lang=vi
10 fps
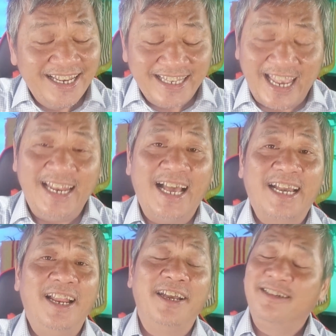Đây là
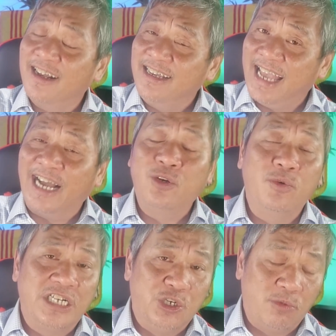cái lời rất ngắn của
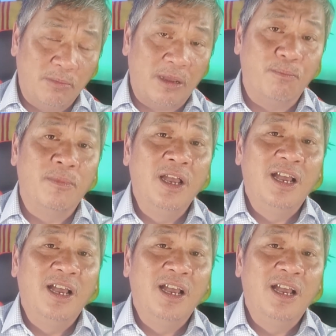cựu tổng thống